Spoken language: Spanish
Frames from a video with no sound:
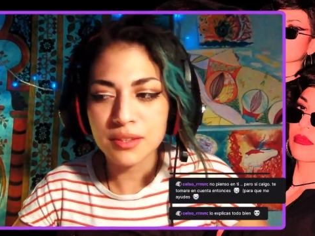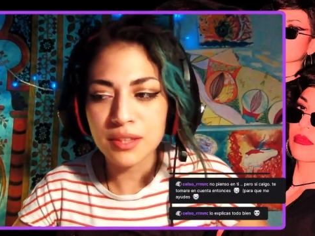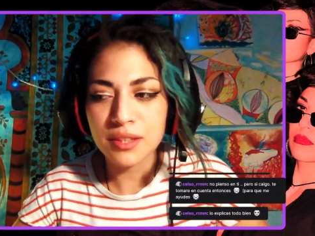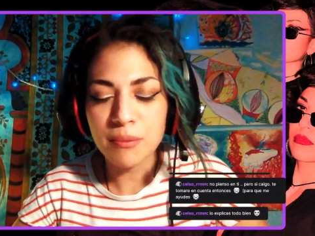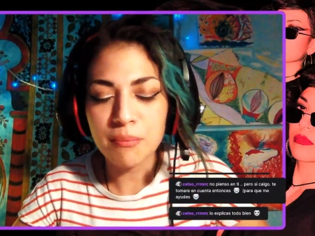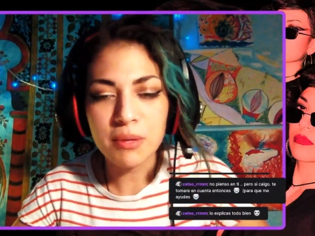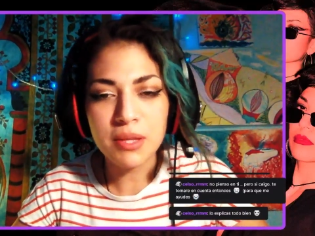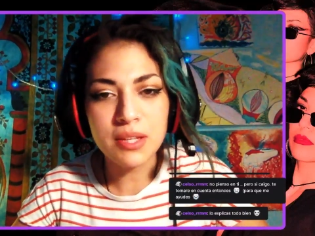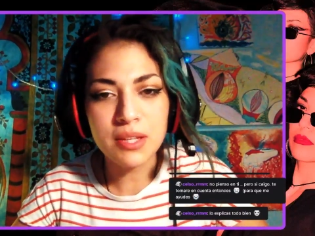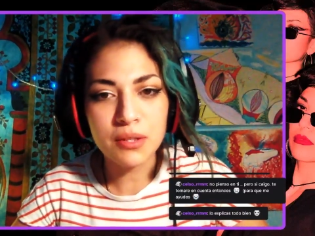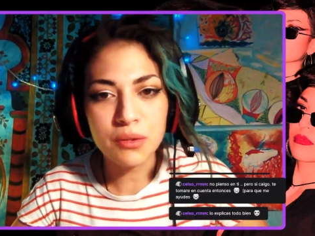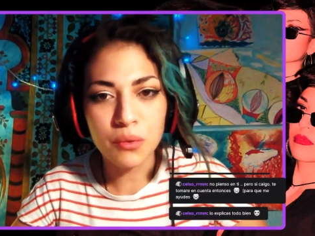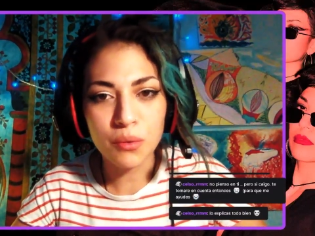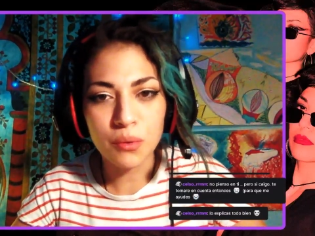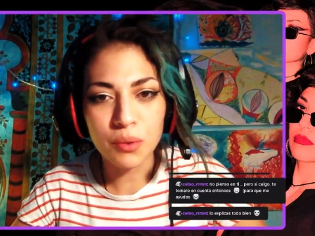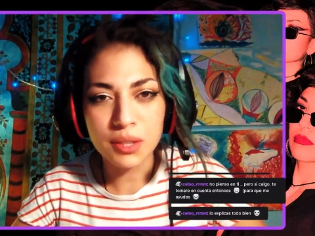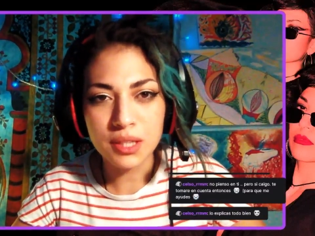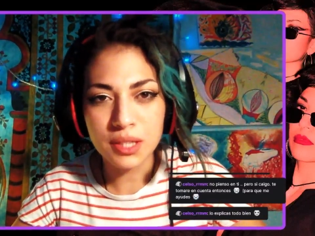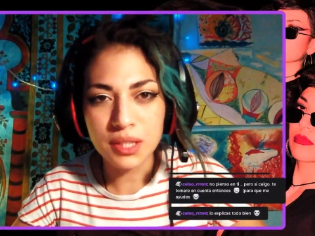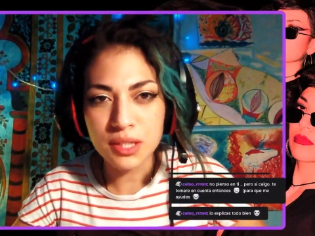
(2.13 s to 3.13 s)
también darnos
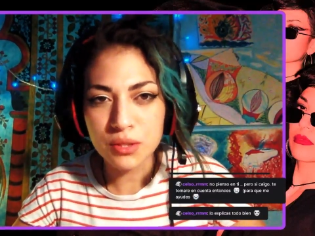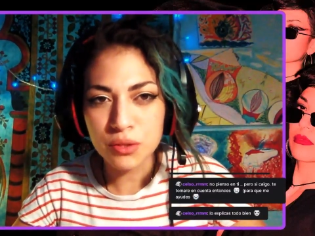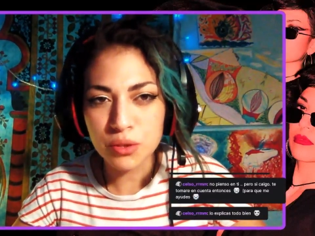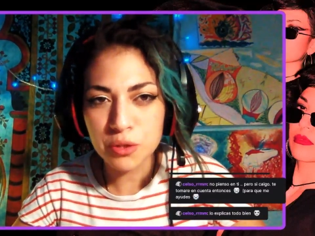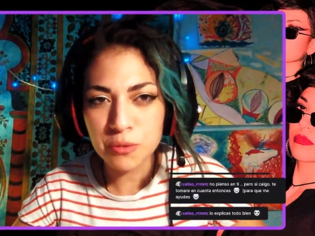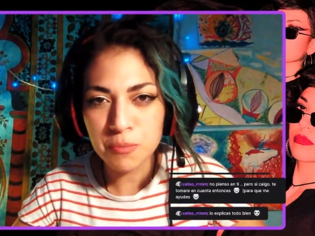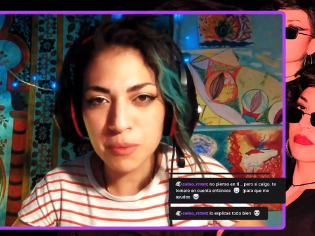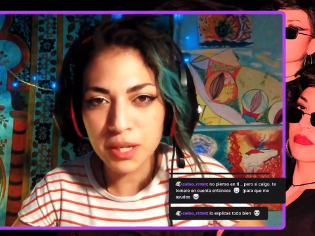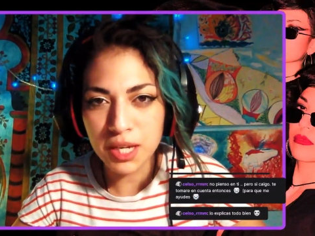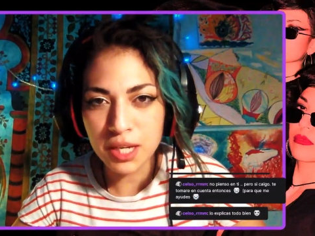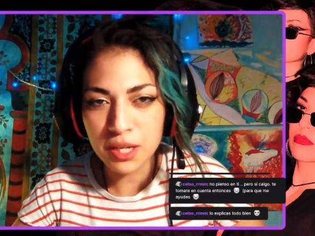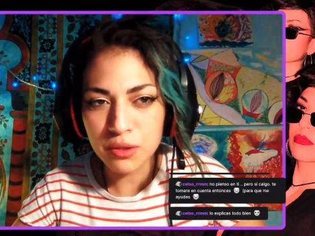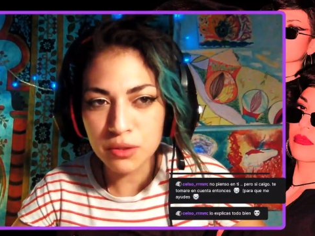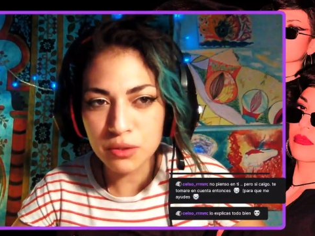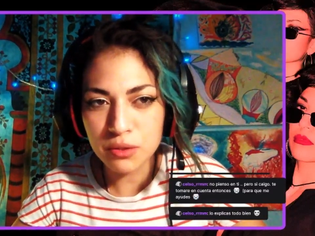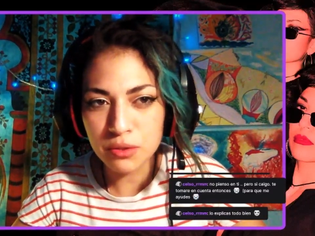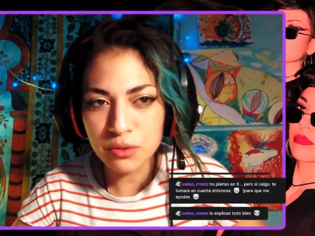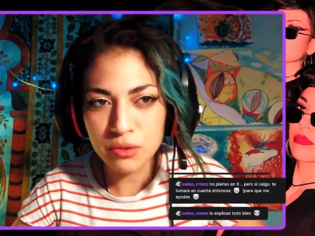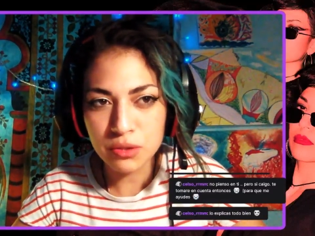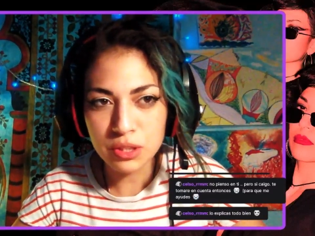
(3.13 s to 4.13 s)
cuenta de esos
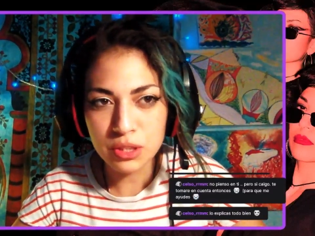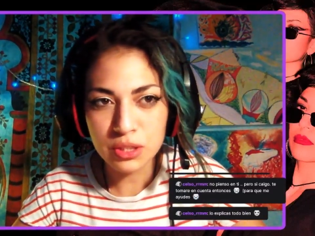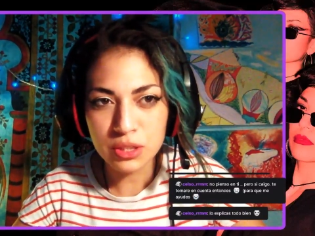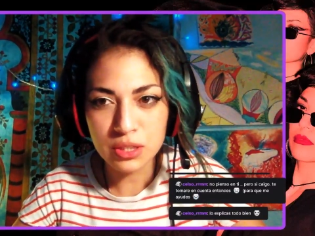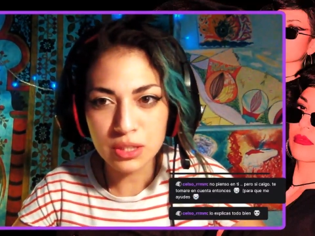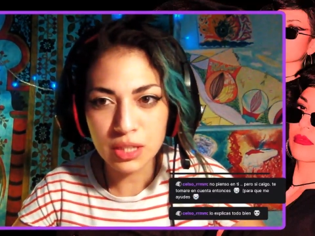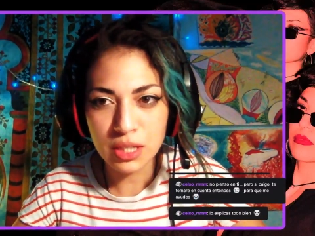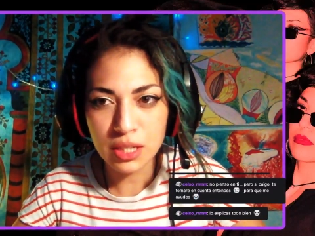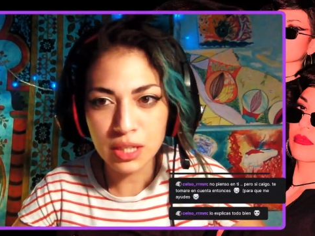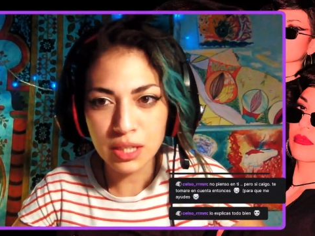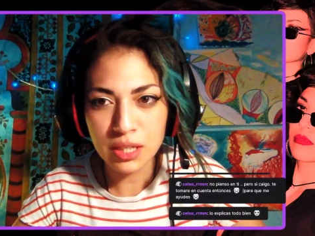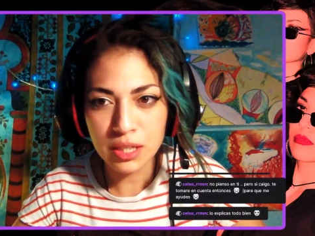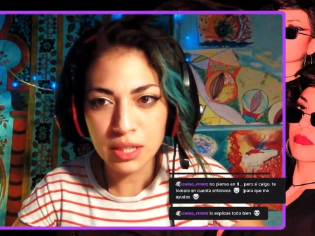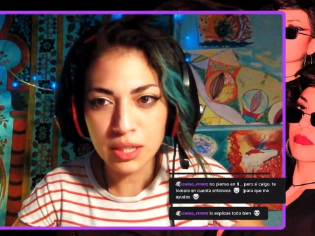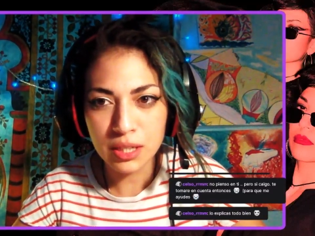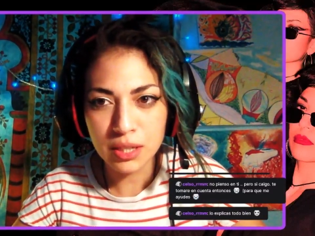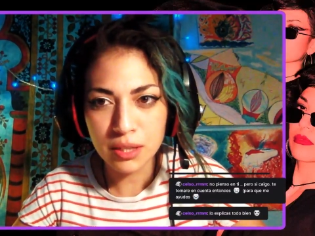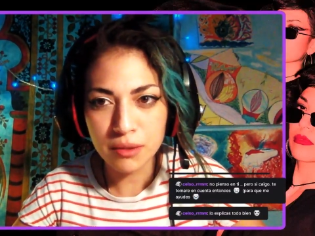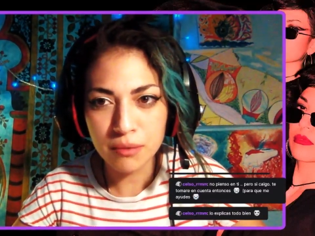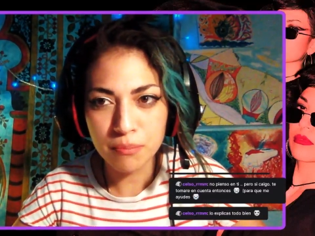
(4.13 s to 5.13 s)
pequeños
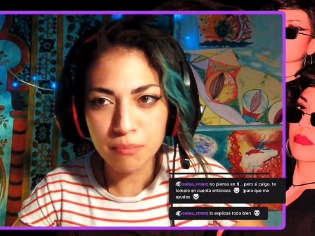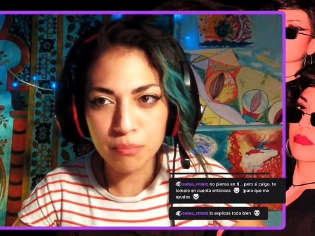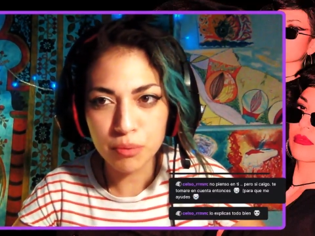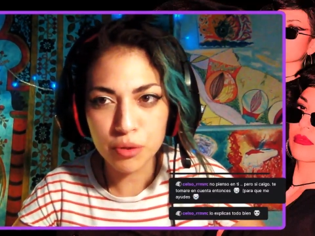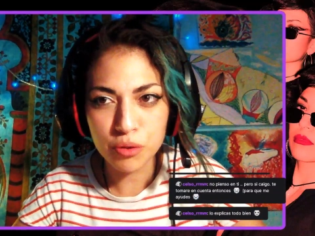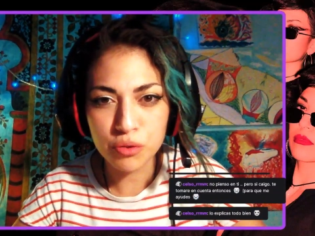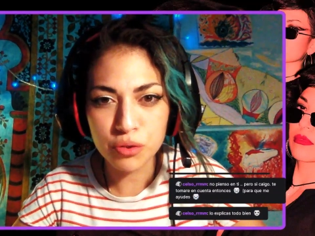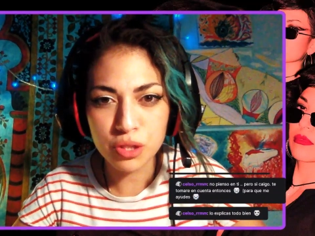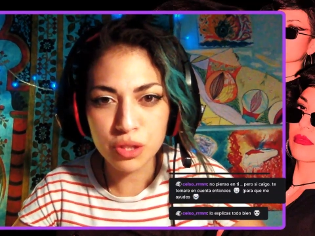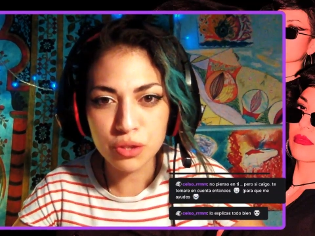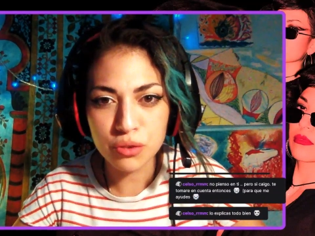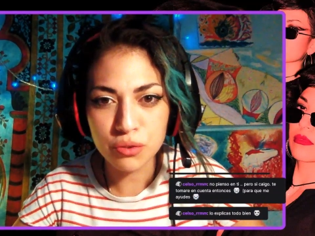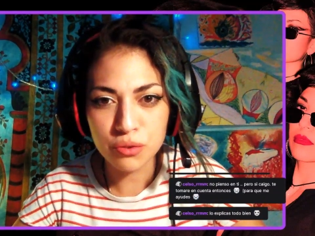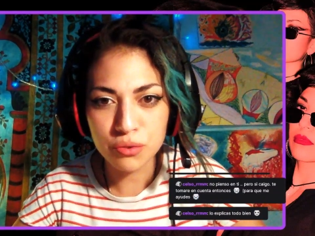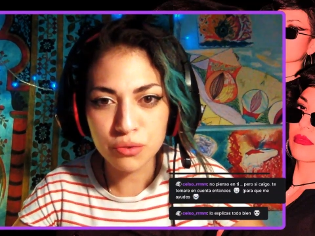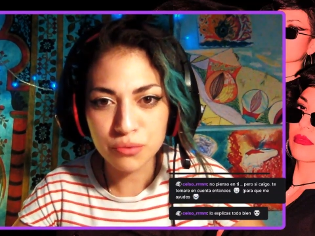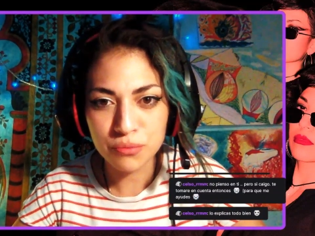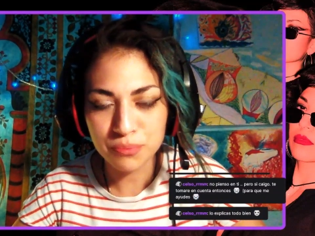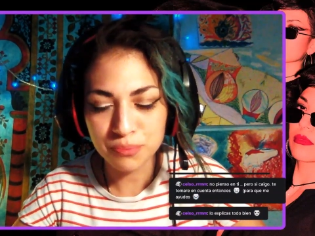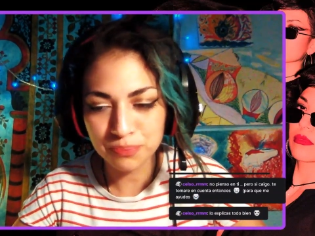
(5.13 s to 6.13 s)
eh,
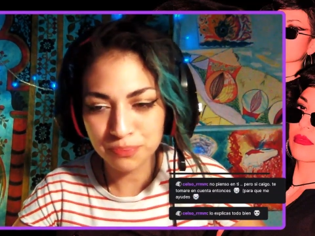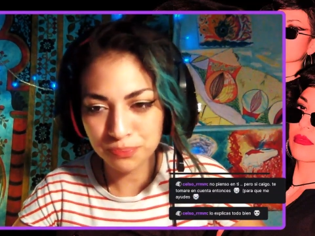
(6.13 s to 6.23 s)
procesos.